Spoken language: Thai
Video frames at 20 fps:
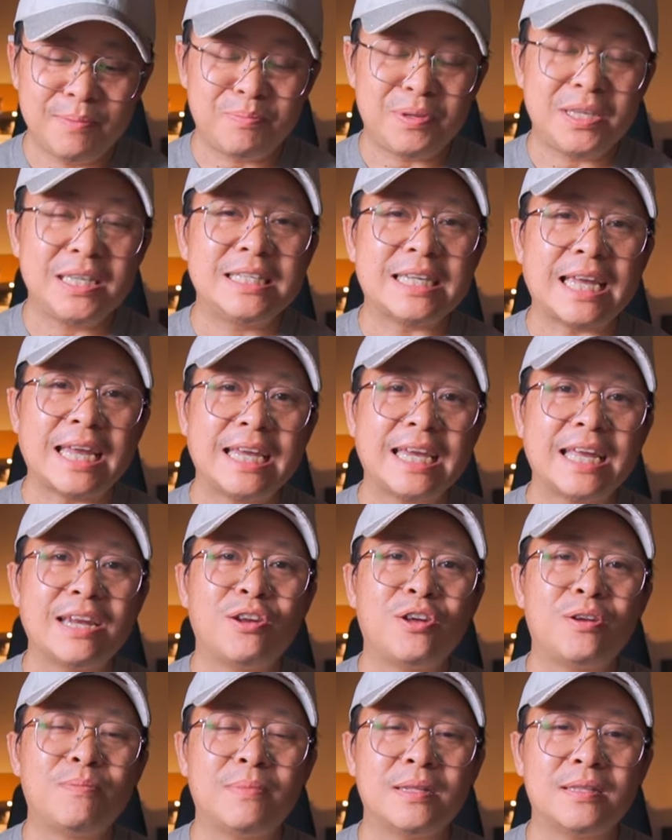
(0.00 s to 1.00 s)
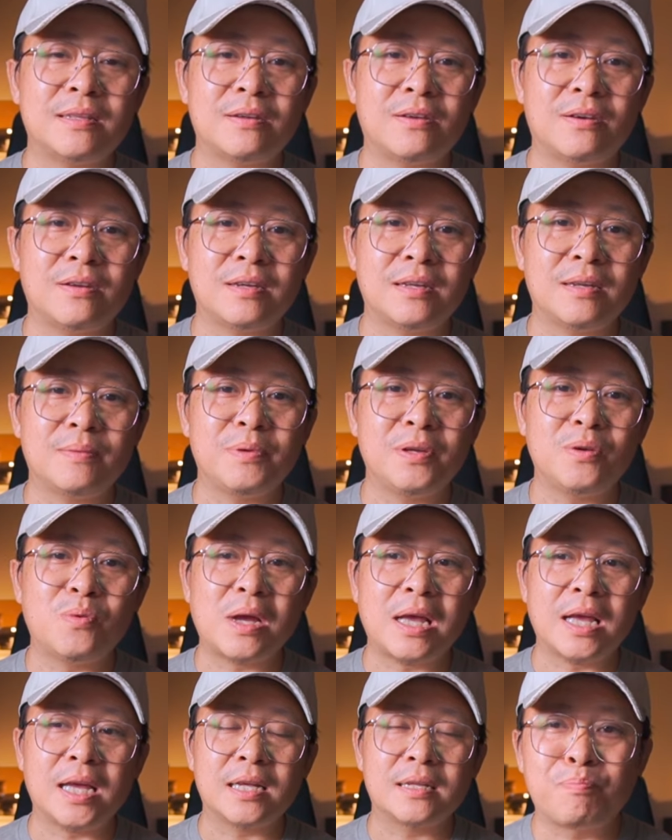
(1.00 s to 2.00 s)
พี่ใช้ Canon มาตลอดเนี่ยพี่
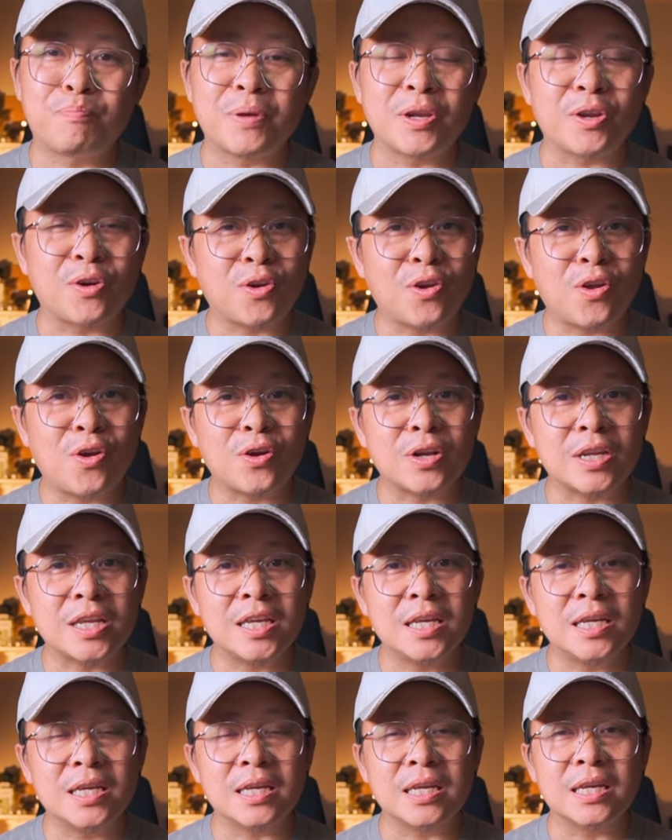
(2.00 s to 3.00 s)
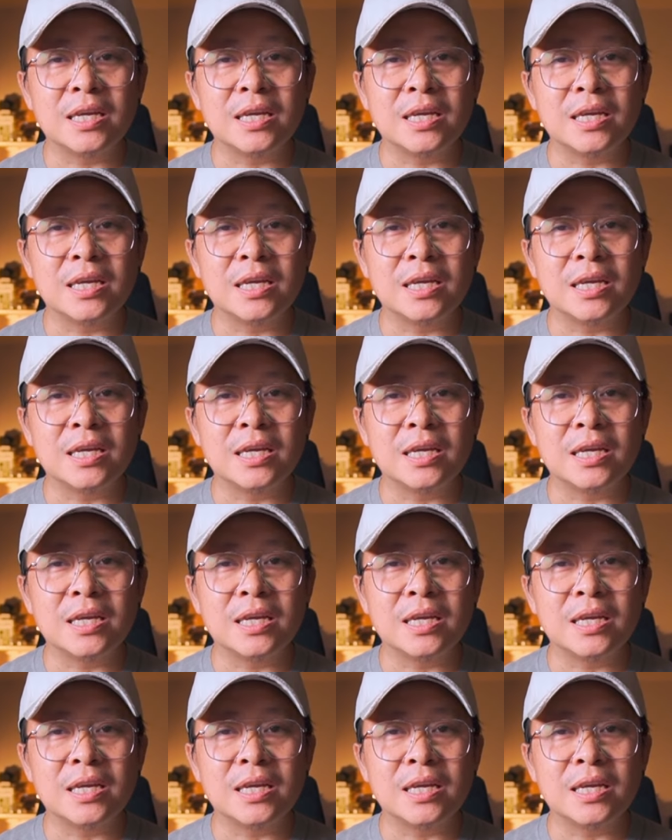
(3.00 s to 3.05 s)
ว่าเป็นกล้องที่